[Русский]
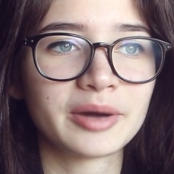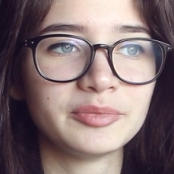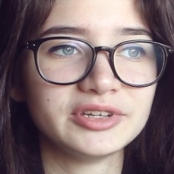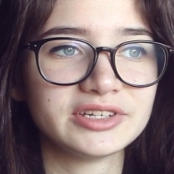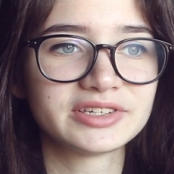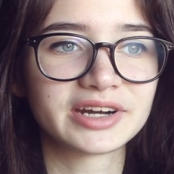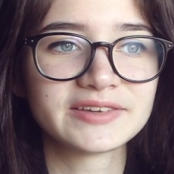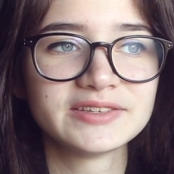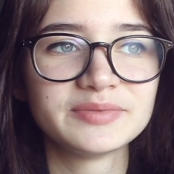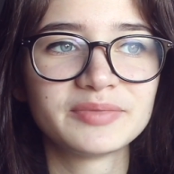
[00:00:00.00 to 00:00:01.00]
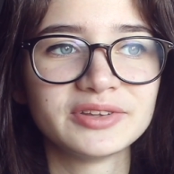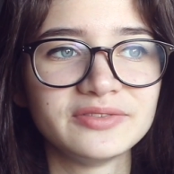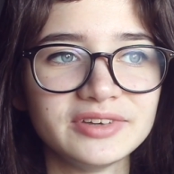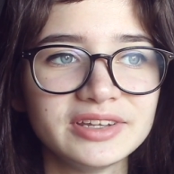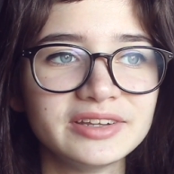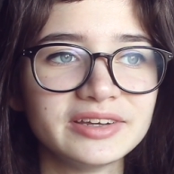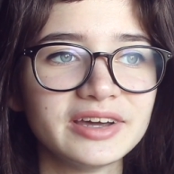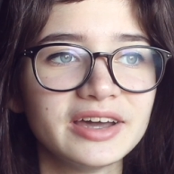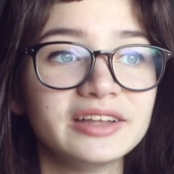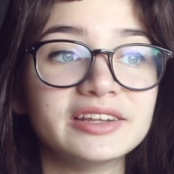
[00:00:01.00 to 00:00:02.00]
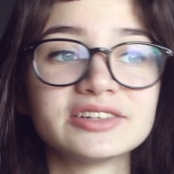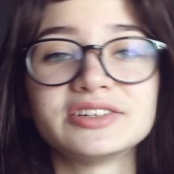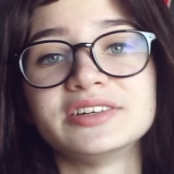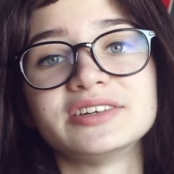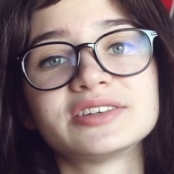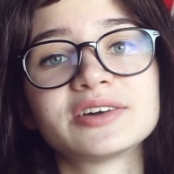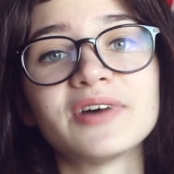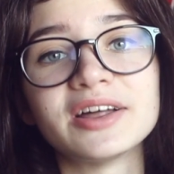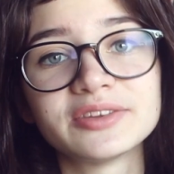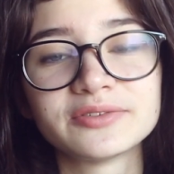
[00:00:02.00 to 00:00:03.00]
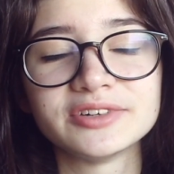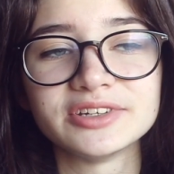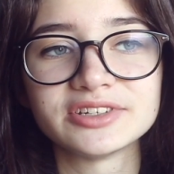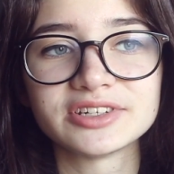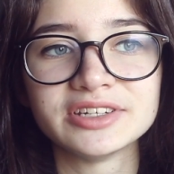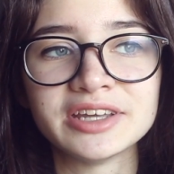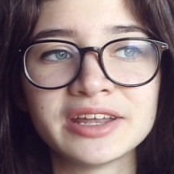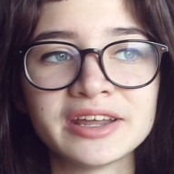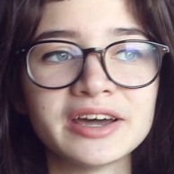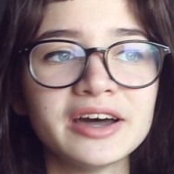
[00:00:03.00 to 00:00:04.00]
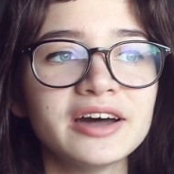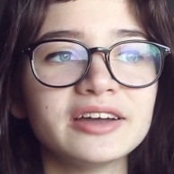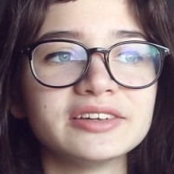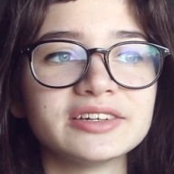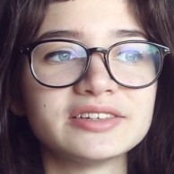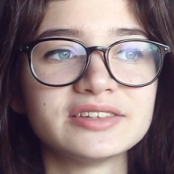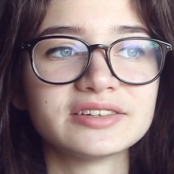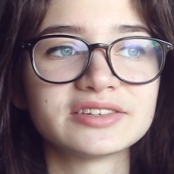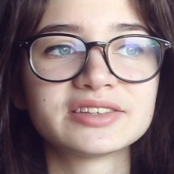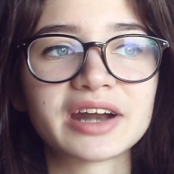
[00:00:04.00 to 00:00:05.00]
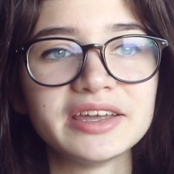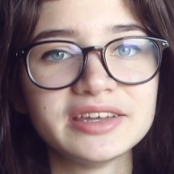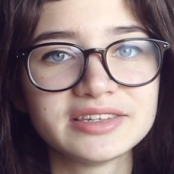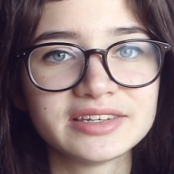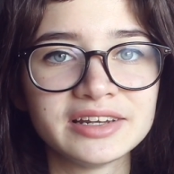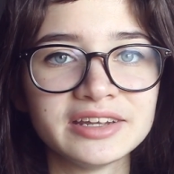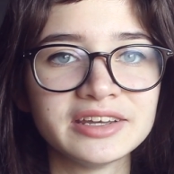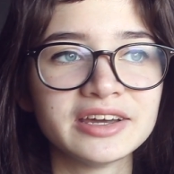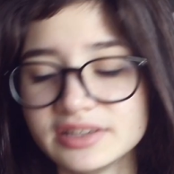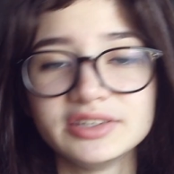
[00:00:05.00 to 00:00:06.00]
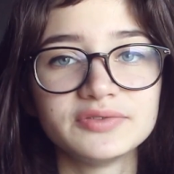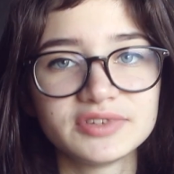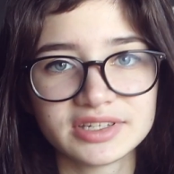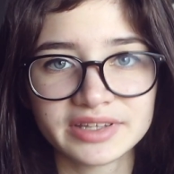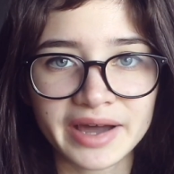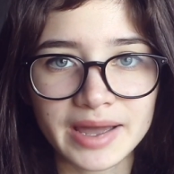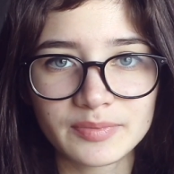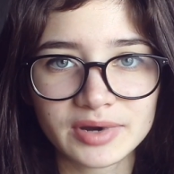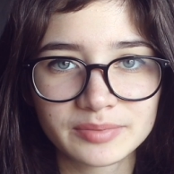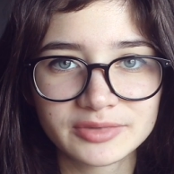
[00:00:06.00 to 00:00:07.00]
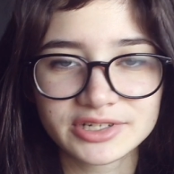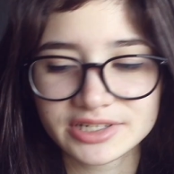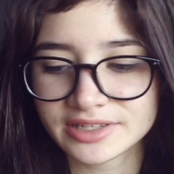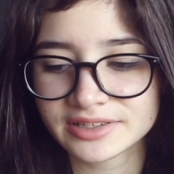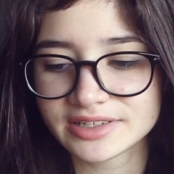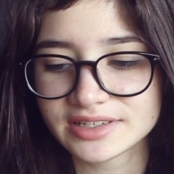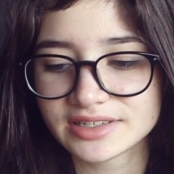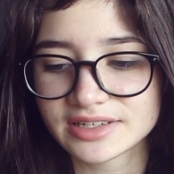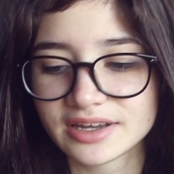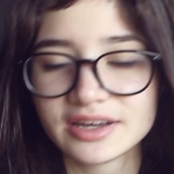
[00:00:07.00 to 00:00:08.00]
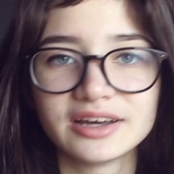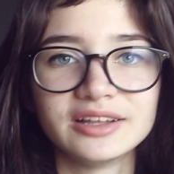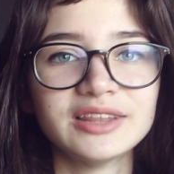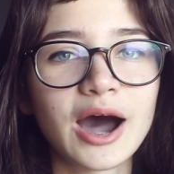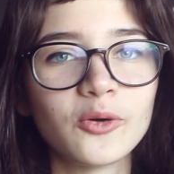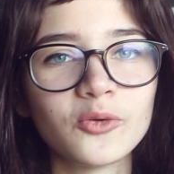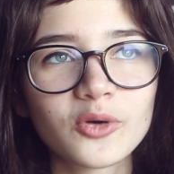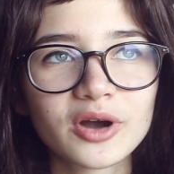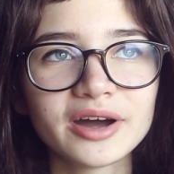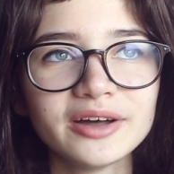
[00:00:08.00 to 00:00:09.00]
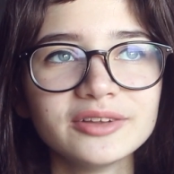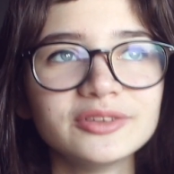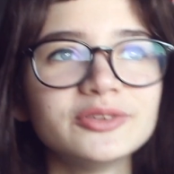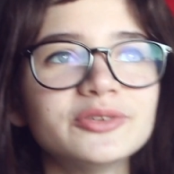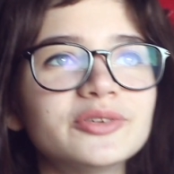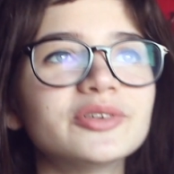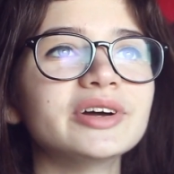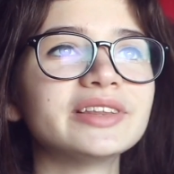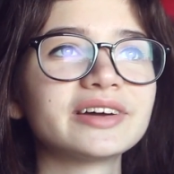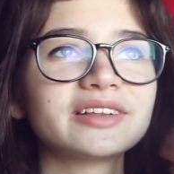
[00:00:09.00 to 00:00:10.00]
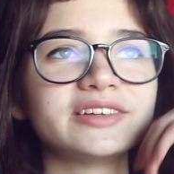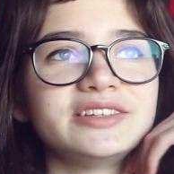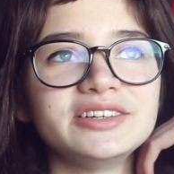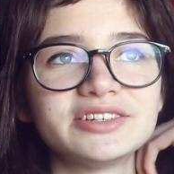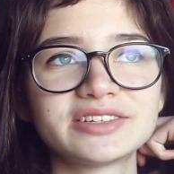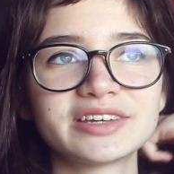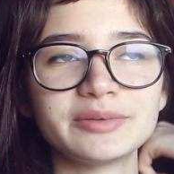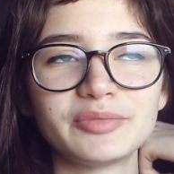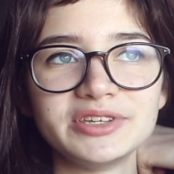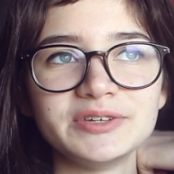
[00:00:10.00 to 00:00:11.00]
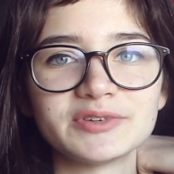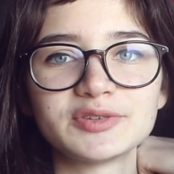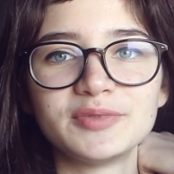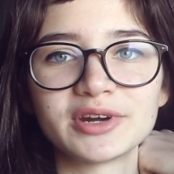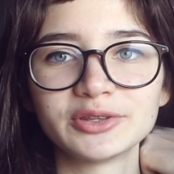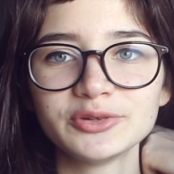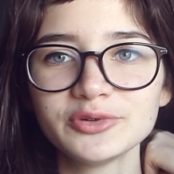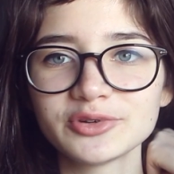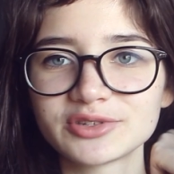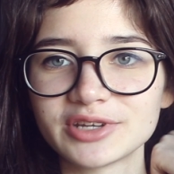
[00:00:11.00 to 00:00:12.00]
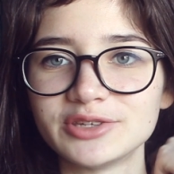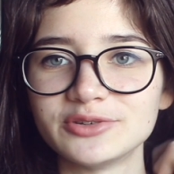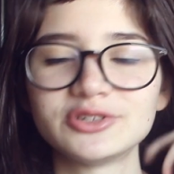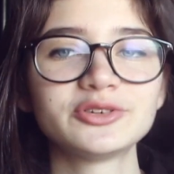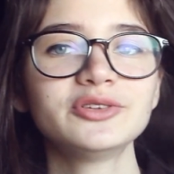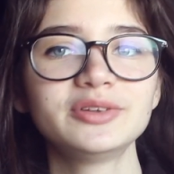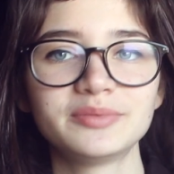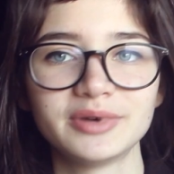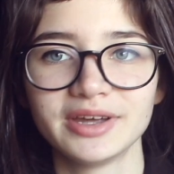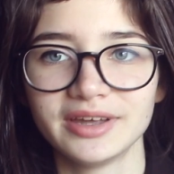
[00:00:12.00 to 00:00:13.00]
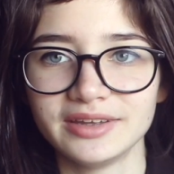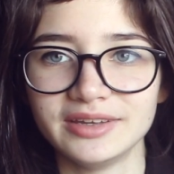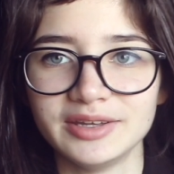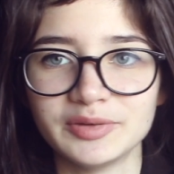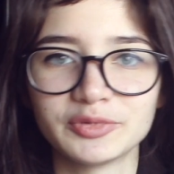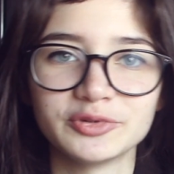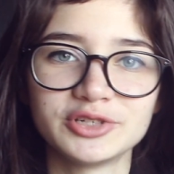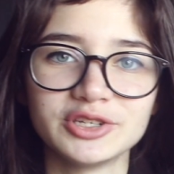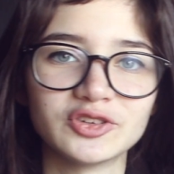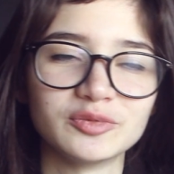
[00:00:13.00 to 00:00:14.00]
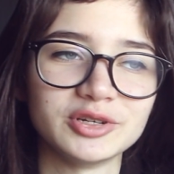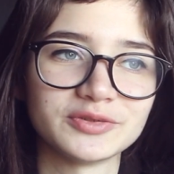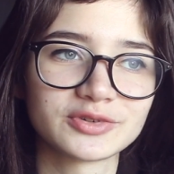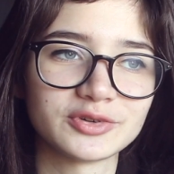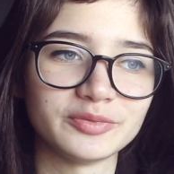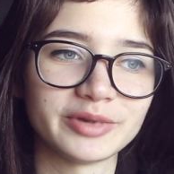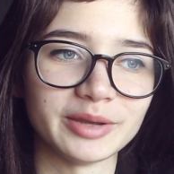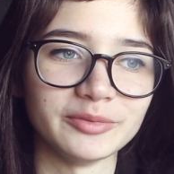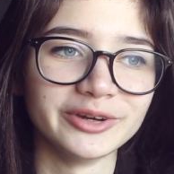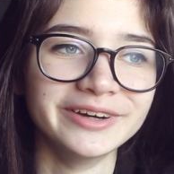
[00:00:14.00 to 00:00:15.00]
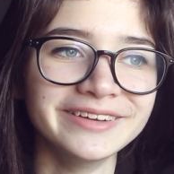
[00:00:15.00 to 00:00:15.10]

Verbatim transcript: там есть разные подвиды, даже есть квантовая инженерия, есть строители, нефтяная промышленность наука, Но ну, это классическое пойти в аспирантуру, стать ученым и получить Нобелевскую премию.